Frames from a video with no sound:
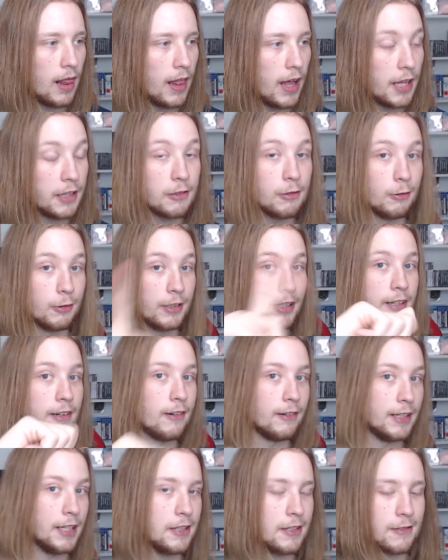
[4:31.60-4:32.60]
Achso,
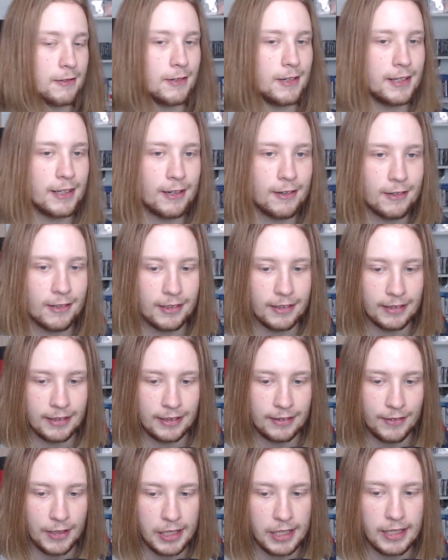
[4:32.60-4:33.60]
genau. Jetzt natürlich auch,
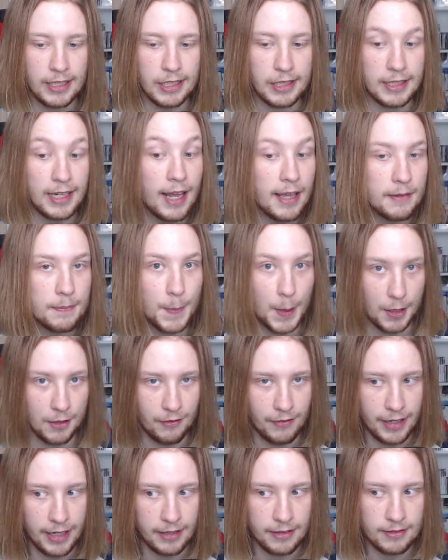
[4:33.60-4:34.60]
äh, was ich jetzt gleich machen
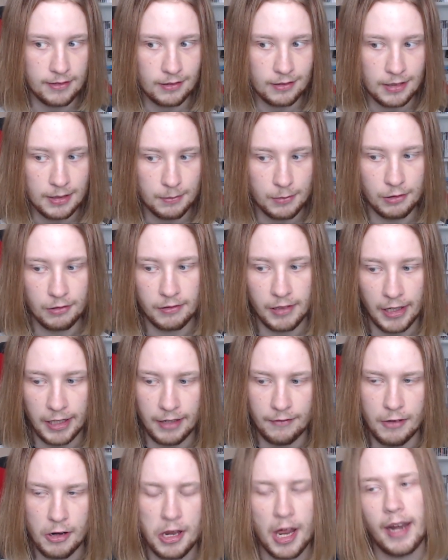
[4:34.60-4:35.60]
werde, beziehungsweise
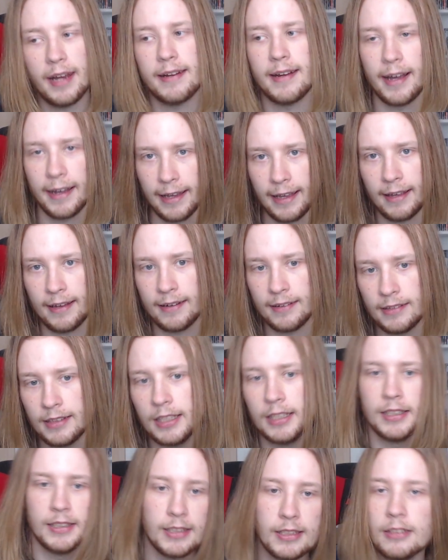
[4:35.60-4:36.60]
dann wahrscheinlich nachher,
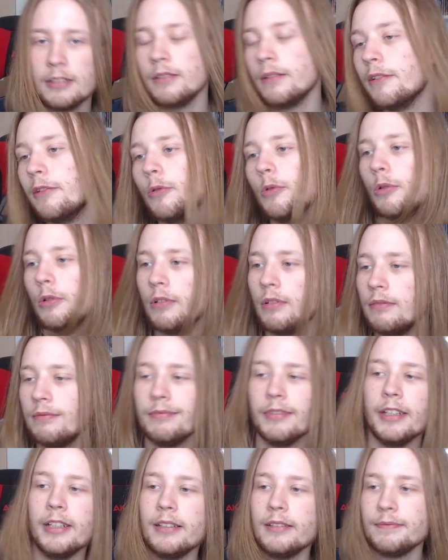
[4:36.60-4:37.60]
so,
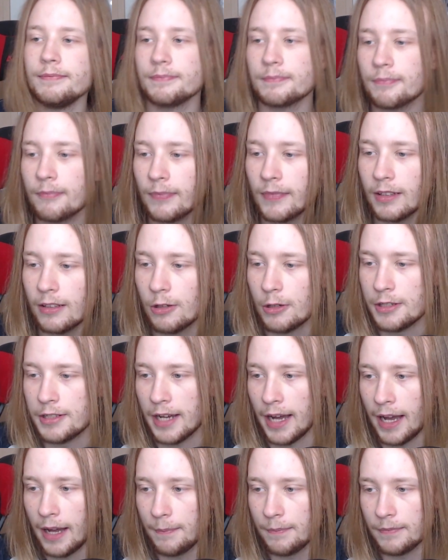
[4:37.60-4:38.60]
ne, heute
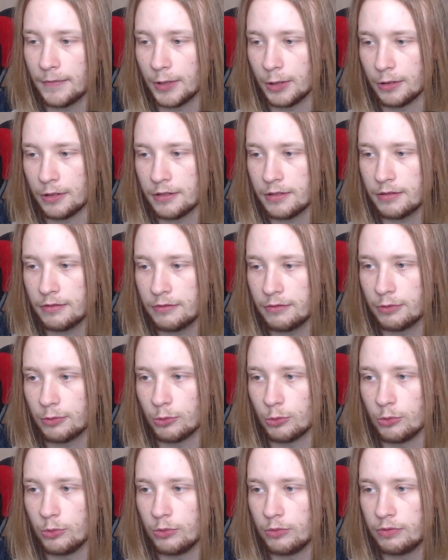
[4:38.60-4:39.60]
Abend, heute
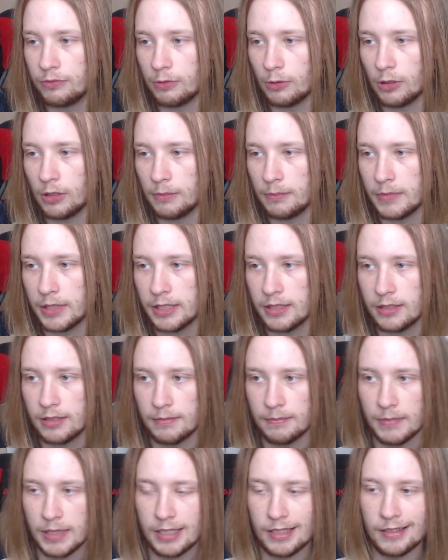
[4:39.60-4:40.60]
früh vor mit,
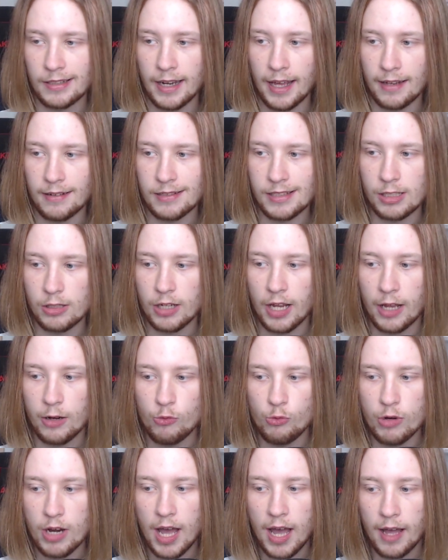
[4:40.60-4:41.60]
mit
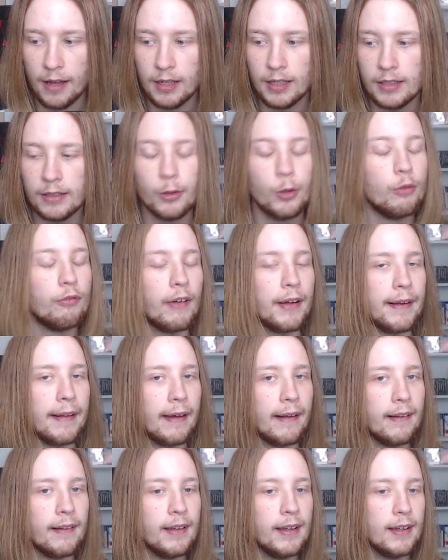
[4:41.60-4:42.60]
nuna. irgendwann
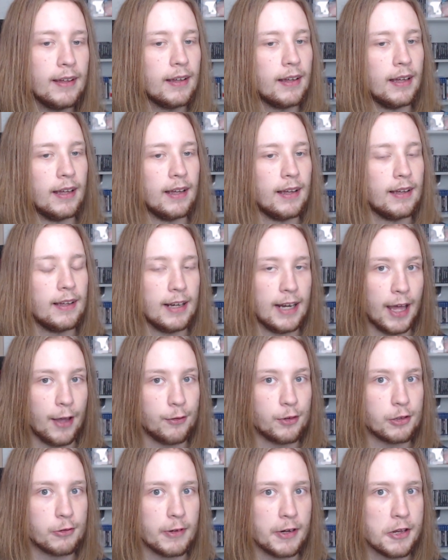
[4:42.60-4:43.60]
dann, äh, Life
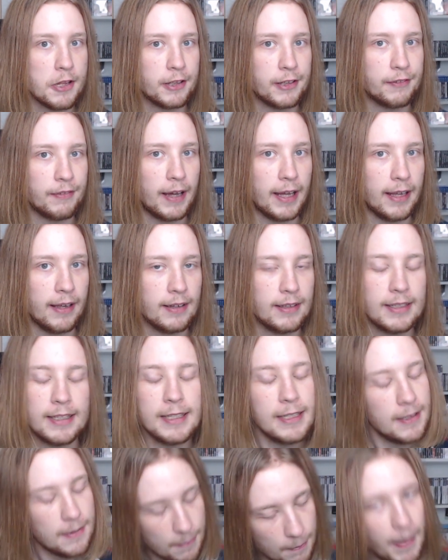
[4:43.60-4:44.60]
is Strange 2.
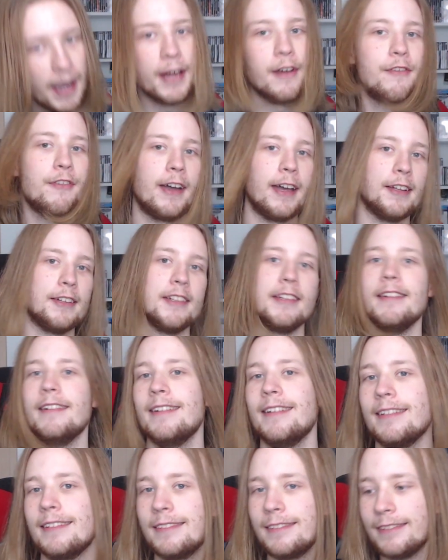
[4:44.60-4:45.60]
Meine Fresse,
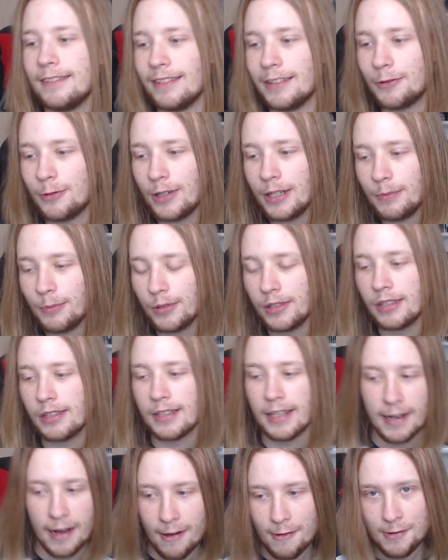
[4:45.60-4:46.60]
ne? Natürlich muss es
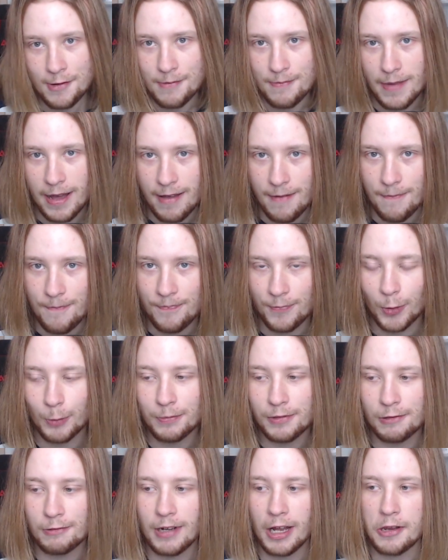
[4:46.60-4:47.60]
genau in meinem
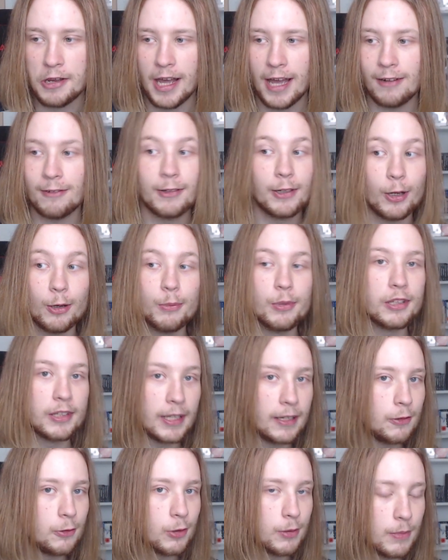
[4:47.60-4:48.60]
Umzug erscheinen und genau muss es
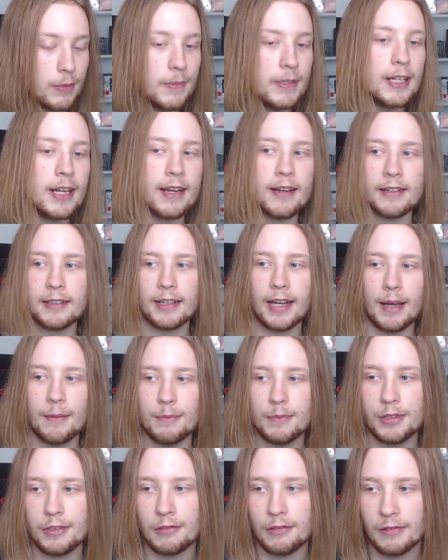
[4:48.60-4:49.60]
dann natürlich mit dem Internet nicht
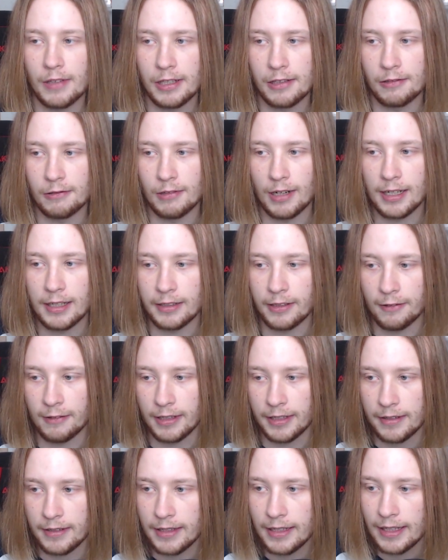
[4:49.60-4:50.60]
klappen, beziehungsweise so lange
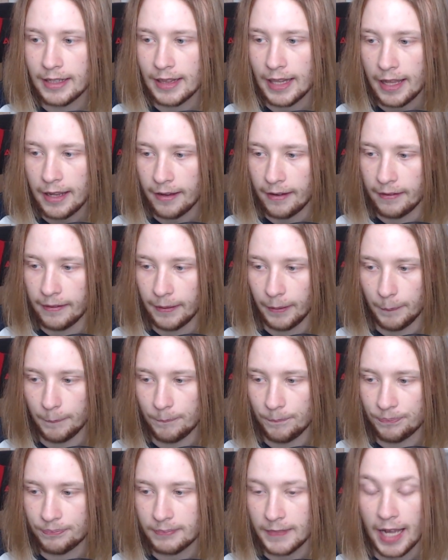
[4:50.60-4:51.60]
dauern.
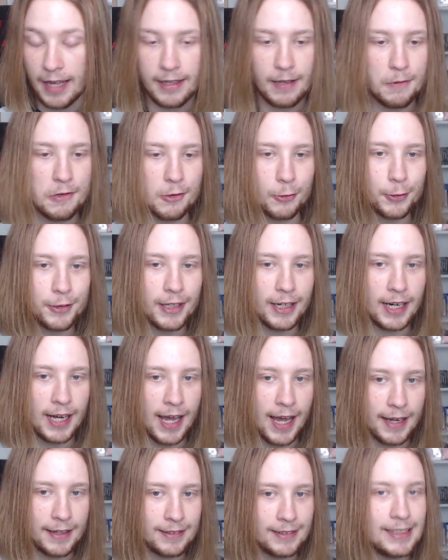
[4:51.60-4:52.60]
Ähm, ja, ich habe schon
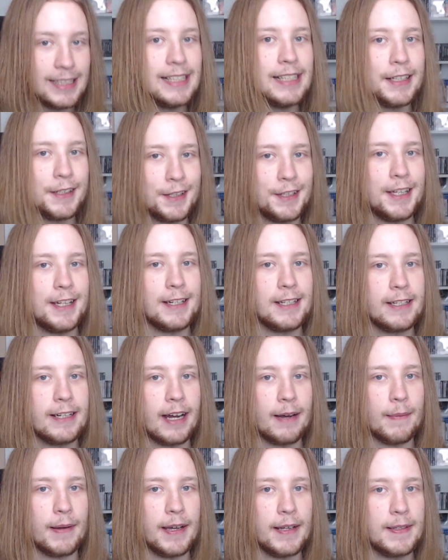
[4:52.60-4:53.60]
runtergeladen, 10
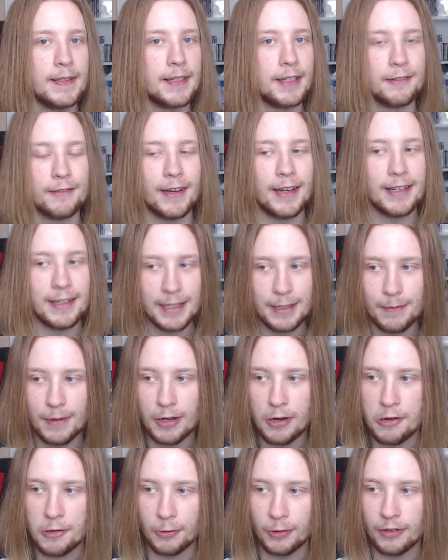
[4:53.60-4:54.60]
GB, das war in nicht mal
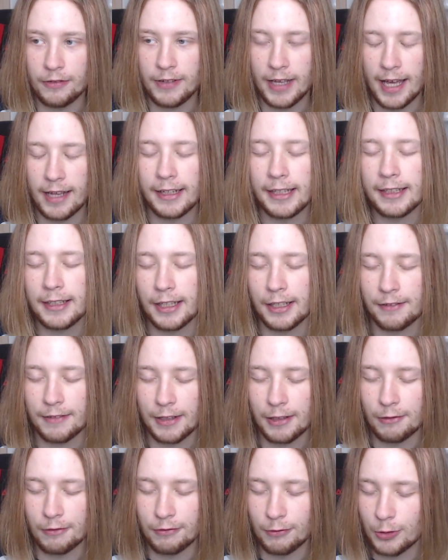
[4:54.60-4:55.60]
eine Stunde fertig. Es war
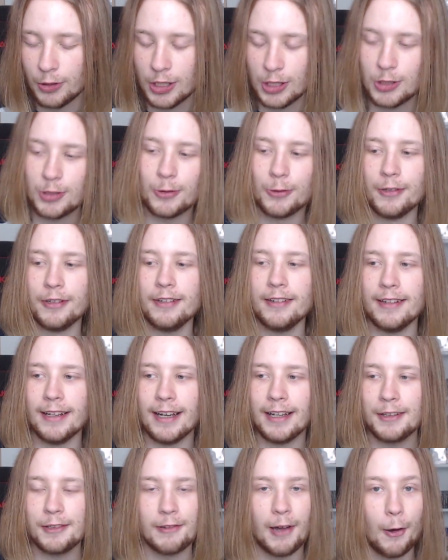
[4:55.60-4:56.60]
so wunderschön,
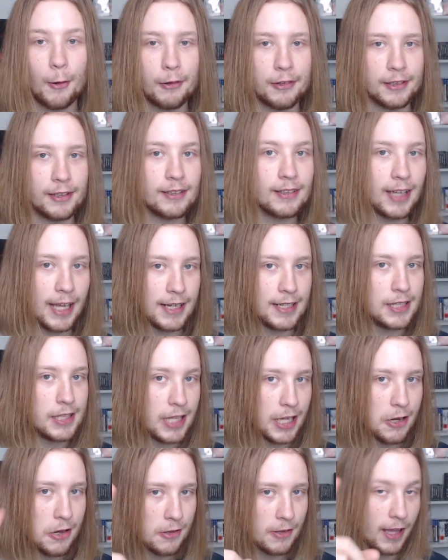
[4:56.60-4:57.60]
ja? Zu Hause hätte,
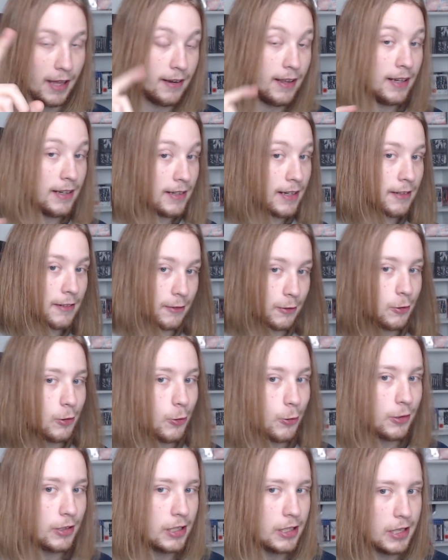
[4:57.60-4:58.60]
10, äh, hätte das
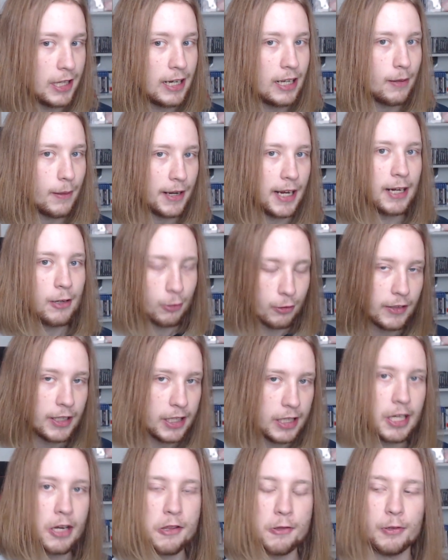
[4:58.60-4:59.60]
ungelogen, die 10 GB hätten ungefähr
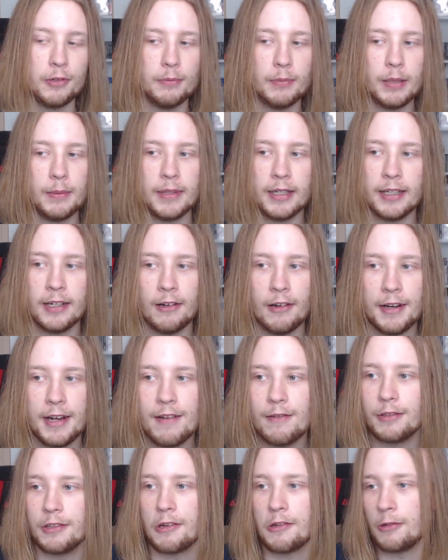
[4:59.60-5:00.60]
10 Stunden bei mir gedauert. Da
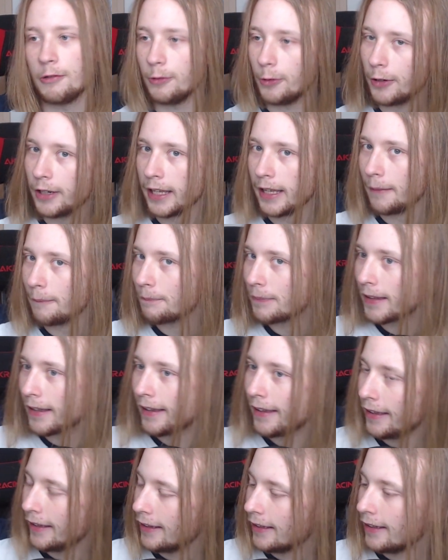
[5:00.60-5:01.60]
wusste ich schon, okay,
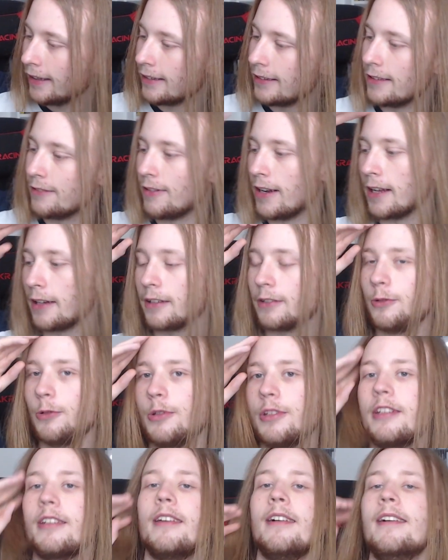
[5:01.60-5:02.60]
eine Nacht
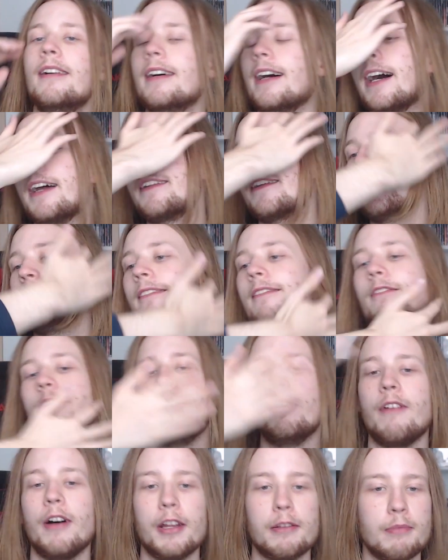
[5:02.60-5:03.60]
durchrattern. Äh,
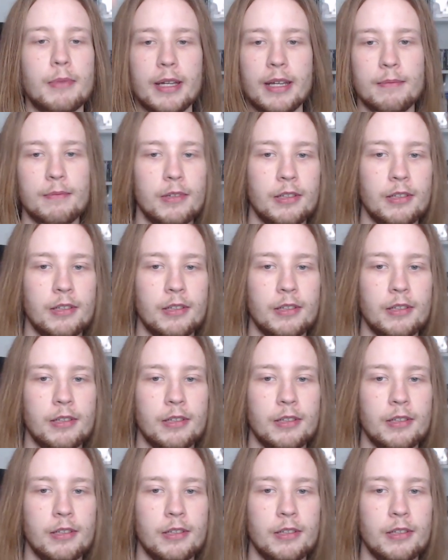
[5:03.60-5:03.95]
Hier war das mal eben